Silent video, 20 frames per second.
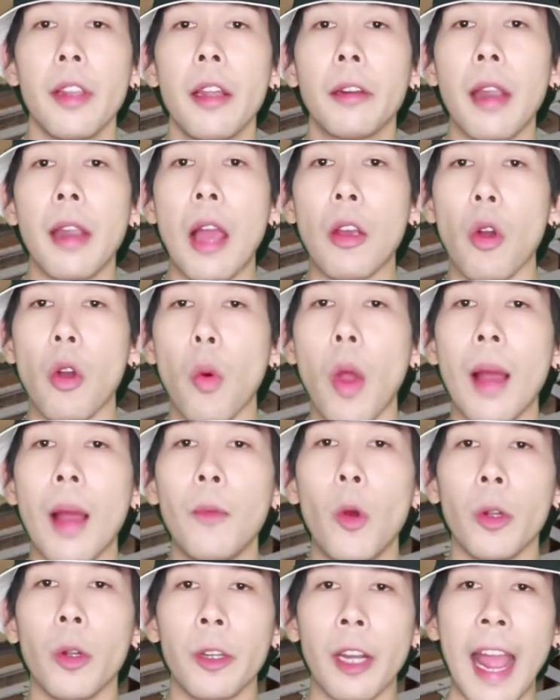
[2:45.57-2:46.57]
เรื่องราวของควา
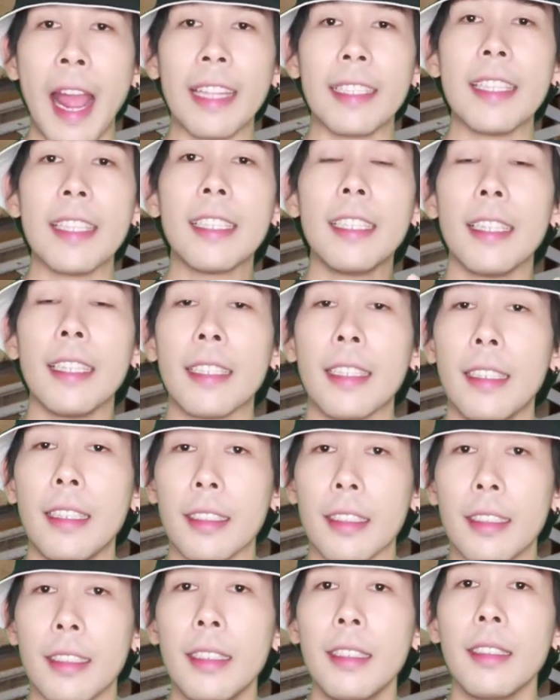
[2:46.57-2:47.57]
มโหดร้ายที่เคย
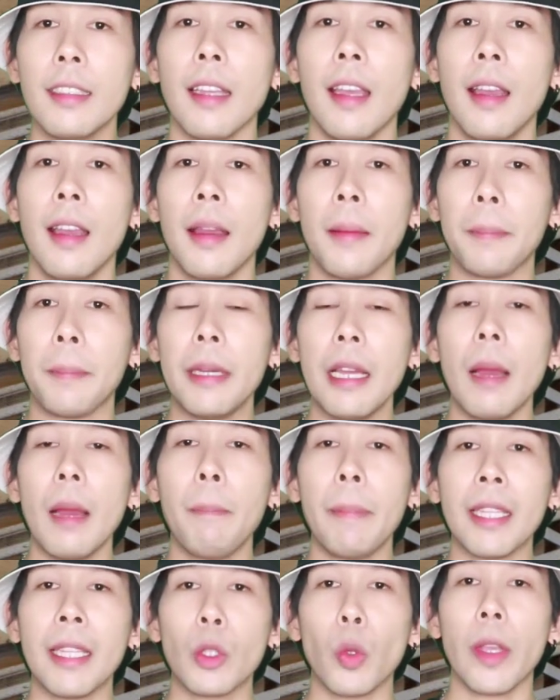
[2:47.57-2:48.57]
เกิดขึ้น เพื่อ
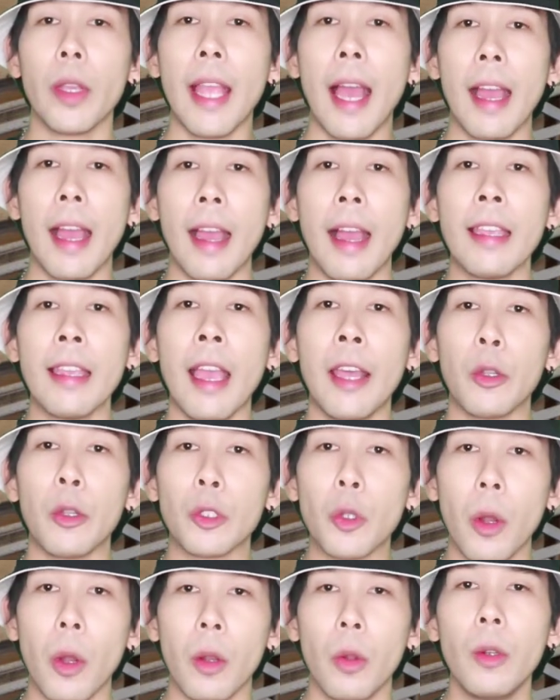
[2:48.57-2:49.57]
เป็นตัวอย่างให้อ
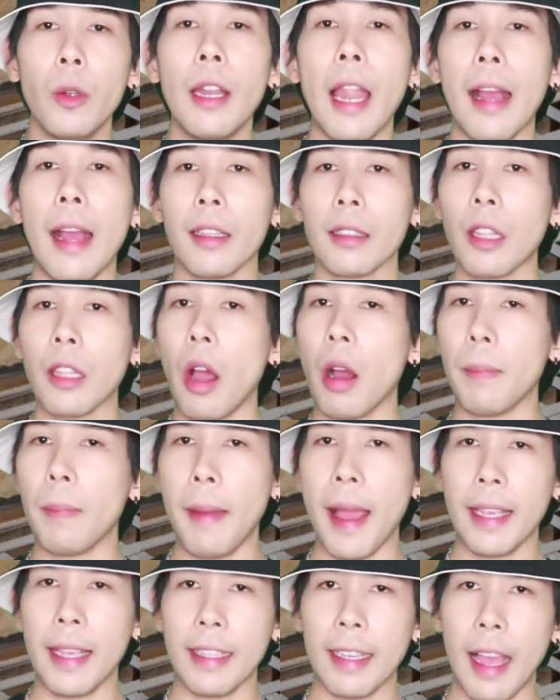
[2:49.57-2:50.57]
นุชนรุ่นหลังต่อ
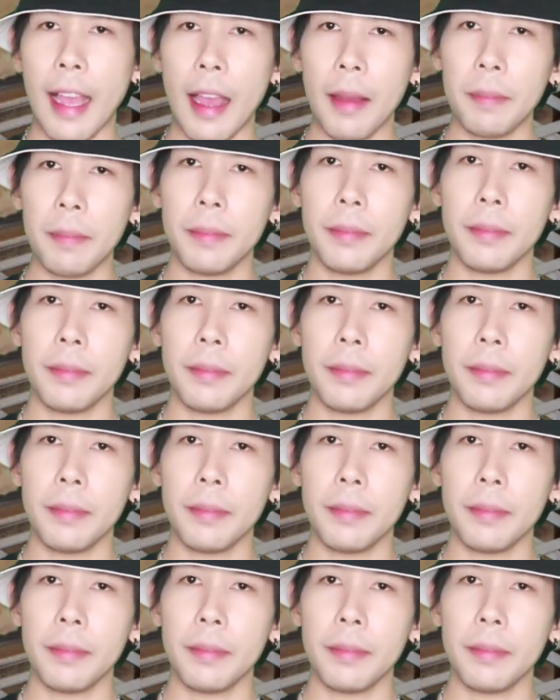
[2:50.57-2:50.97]
ไปครับ